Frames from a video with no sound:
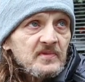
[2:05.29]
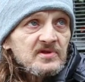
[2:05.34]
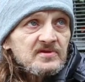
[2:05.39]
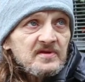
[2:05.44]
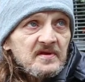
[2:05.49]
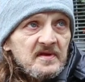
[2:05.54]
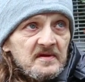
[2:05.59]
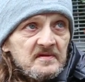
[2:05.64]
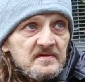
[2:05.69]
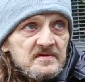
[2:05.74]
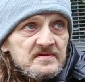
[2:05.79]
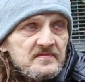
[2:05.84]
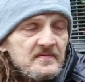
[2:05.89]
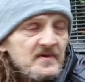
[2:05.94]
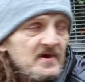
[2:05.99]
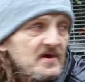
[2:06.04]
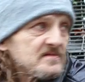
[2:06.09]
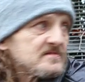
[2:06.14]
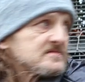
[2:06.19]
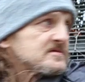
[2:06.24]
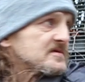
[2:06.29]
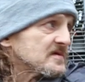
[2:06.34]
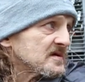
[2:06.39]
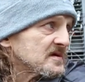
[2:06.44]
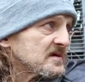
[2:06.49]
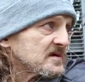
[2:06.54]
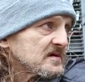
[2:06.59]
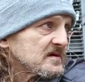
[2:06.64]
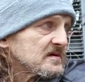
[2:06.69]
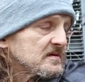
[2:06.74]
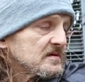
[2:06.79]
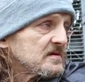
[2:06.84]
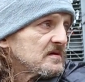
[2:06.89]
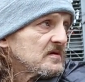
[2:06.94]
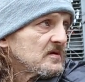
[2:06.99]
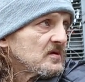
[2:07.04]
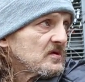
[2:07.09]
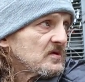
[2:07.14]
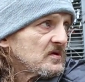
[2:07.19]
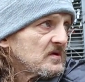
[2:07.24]
mit 23.
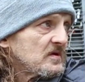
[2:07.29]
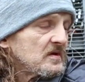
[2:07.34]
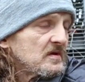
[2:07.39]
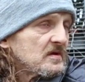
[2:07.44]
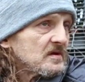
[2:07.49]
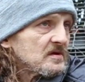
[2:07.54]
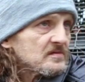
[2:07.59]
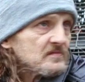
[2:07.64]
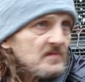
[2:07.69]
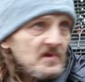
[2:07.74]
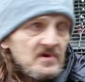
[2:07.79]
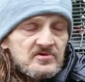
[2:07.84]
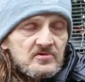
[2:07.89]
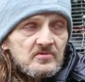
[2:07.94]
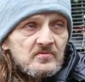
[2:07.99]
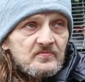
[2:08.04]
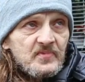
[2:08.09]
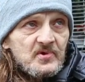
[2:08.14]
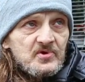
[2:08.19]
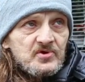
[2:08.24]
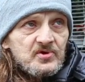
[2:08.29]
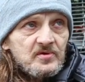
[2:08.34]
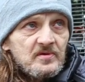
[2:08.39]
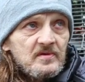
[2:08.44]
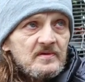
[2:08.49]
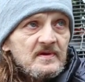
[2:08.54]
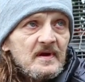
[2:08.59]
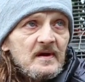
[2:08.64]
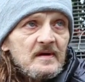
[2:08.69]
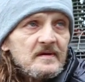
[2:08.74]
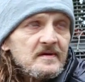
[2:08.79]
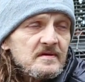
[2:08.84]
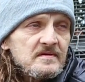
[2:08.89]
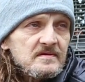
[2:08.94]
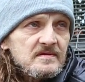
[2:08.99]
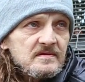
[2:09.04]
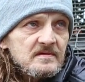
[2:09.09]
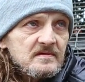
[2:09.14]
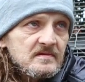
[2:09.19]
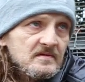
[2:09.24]
War super schön
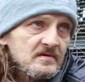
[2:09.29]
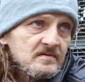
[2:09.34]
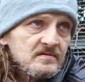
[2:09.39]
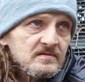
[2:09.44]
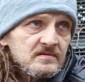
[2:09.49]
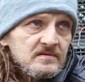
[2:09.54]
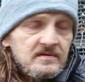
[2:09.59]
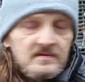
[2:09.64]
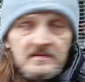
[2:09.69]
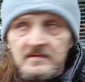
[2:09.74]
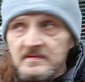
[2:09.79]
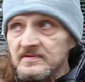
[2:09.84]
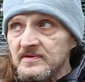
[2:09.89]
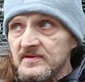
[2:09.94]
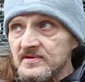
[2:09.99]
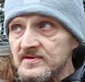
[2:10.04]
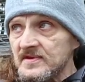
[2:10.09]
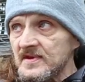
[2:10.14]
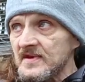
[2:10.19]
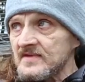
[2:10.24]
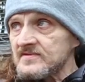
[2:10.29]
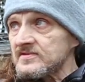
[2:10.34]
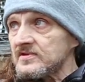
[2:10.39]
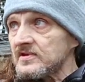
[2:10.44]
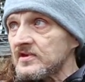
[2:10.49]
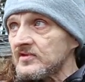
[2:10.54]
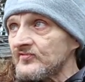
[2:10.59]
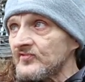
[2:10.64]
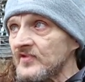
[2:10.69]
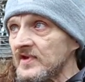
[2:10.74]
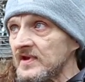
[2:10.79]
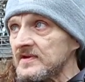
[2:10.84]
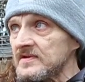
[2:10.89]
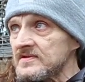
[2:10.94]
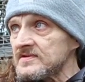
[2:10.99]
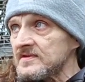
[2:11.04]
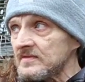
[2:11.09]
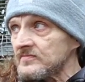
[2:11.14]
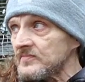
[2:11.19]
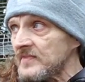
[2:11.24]
alles und das erste
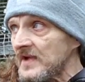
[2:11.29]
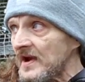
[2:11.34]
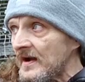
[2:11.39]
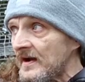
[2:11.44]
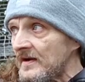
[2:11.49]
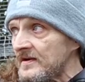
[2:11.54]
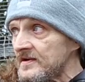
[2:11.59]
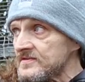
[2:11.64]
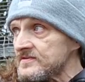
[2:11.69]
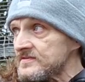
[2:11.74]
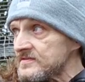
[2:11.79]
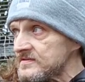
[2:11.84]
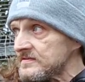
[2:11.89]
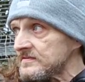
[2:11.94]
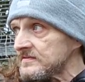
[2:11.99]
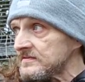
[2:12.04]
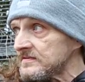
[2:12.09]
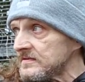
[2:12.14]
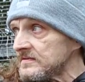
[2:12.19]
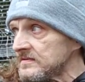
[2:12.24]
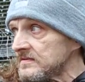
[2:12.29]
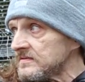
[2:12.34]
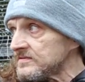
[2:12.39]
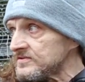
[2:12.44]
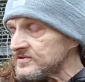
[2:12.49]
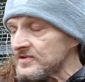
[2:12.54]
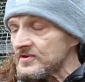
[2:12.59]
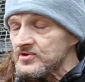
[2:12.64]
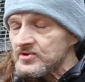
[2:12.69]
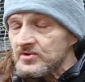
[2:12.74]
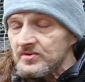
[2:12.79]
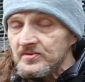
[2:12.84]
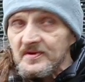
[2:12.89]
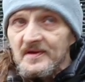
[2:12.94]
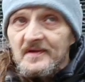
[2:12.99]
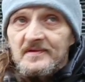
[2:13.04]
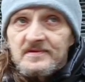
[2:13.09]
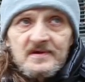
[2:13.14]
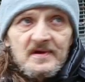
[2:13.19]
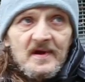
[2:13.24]
Gefängnis hat mir alles
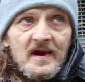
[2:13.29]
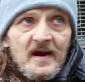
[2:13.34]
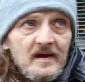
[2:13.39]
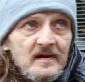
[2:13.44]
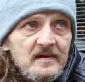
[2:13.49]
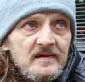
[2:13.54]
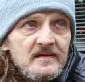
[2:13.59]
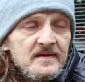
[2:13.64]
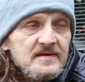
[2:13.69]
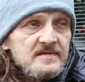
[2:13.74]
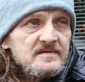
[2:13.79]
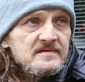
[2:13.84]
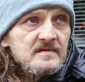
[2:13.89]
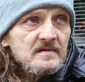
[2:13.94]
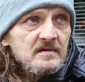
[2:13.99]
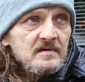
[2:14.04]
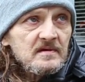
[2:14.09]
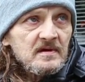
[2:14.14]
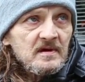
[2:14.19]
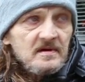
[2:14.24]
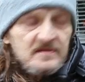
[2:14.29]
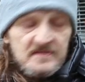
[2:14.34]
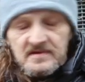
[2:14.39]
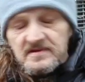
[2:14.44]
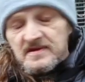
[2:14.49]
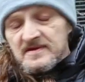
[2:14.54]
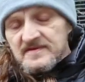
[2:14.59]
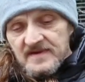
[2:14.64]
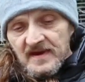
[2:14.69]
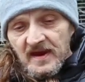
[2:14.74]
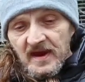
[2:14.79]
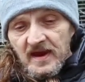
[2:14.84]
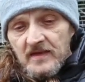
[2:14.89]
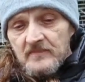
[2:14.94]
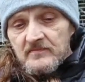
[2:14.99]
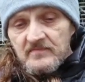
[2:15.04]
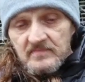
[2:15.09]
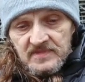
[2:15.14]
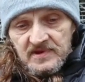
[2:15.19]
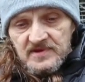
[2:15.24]
zerstört. Alles. Also das
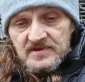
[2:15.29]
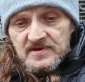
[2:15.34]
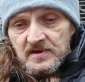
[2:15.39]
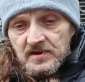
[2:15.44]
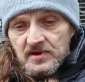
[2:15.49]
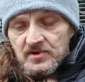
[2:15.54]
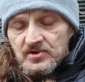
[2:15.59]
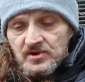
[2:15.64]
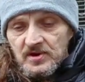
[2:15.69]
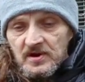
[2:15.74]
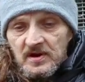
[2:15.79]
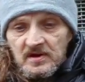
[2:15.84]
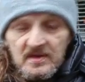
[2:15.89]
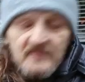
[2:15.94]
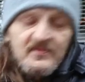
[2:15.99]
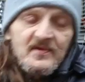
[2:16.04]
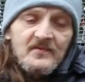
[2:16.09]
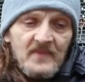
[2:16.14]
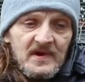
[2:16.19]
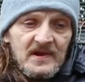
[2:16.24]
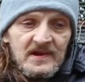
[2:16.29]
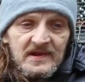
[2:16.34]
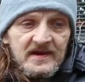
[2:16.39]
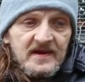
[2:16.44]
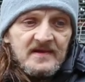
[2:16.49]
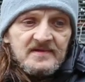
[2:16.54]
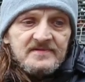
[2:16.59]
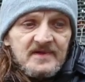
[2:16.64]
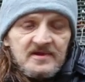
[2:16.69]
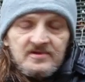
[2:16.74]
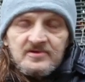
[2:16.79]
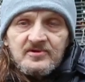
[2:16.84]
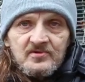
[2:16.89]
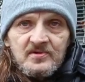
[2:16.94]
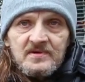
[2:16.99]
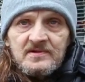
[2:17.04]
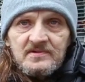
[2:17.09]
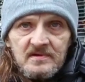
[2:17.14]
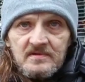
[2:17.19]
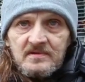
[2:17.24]
Heim, diese Geschichte, weil man lernt da
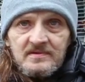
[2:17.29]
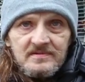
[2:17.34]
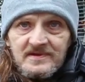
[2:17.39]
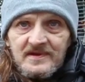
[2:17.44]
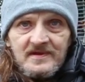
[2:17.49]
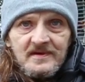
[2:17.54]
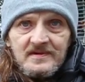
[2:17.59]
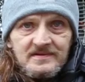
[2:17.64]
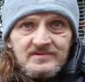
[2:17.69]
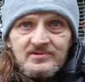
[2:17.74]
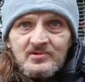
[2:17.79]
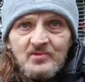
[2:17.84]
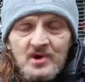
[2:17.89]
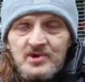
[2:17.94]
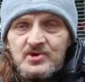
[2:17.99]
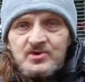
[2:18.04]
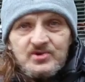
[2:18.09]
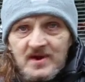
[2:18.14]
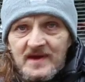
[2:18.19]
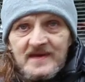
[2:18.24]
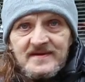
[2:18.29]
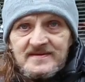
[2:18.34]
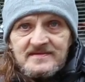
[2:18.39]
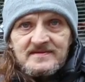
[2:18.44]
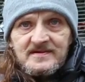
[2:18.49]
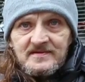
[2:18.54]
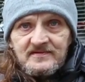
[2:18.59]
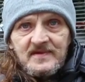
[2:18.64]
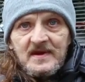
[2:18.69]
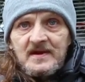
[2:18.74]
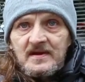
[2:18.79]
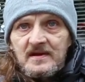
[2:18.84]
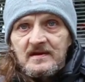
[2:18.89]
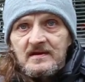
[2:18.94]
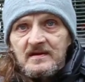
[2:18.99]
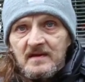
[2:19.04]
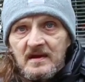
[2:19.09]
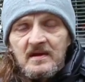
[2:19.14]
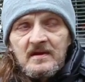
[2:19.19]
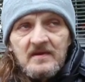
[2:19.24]
drin da nur Scheiße,
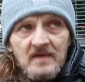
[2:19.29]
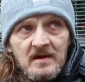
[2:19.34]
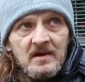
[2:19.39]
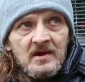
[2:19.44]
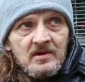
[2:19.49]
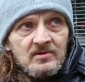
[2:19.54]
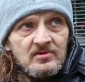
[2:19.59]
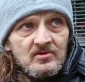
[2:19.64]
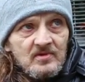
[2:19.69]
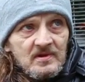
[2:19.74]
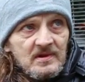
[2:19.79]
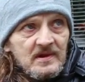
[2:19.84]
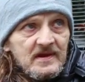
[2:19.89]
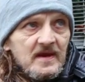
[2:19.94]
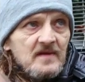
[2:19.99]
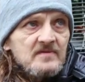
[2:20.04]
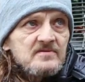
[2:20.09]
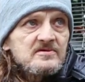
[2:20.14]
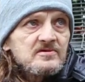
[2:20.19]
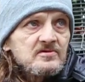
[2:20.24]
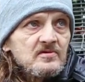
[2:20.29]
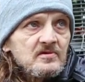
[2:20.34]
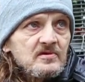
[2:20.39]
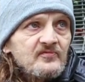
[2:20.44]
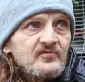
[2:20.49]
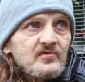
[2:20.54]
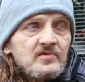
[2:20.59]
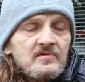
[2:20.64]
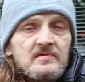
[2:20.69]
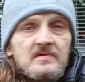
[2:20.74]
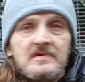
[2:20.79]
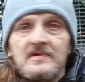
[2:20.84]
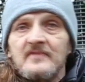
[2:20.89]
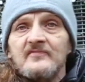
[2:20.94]
wirklich. Du lernst dort von,